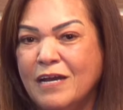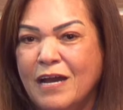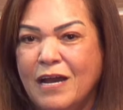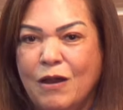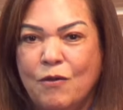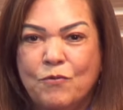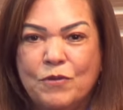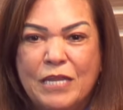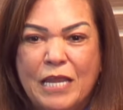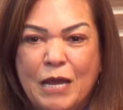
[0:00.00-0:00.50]

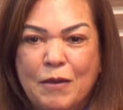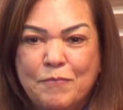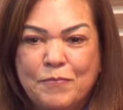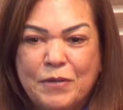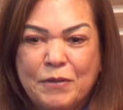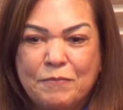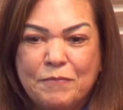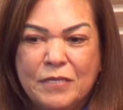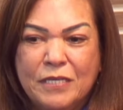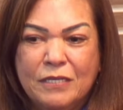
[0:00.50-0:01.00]
a olhar
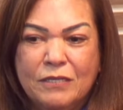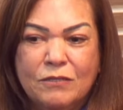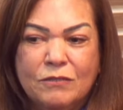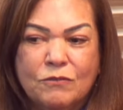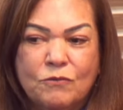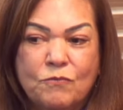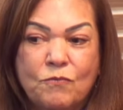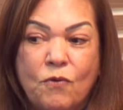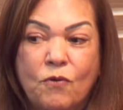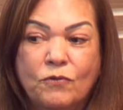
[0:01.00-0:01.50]
para mim
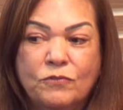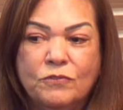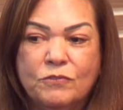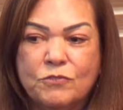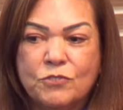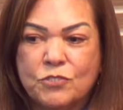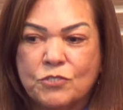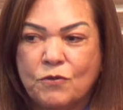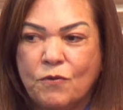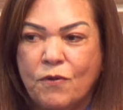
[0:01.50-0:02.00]
com
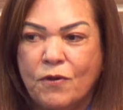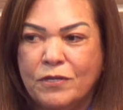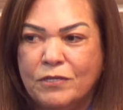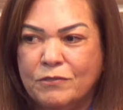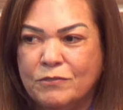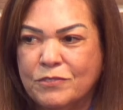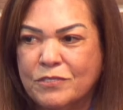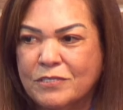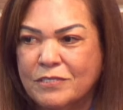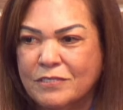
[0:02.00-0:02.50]
outros
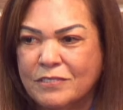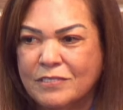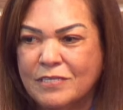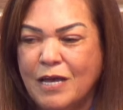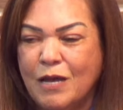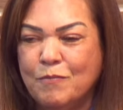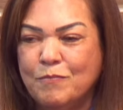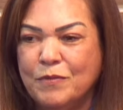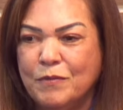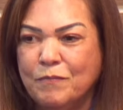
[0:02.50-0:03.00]
olhos,
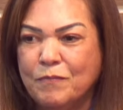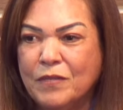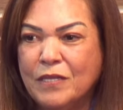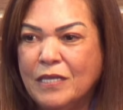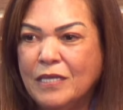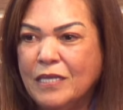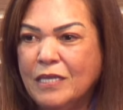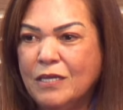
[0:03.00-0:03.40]
sabe? Uhum.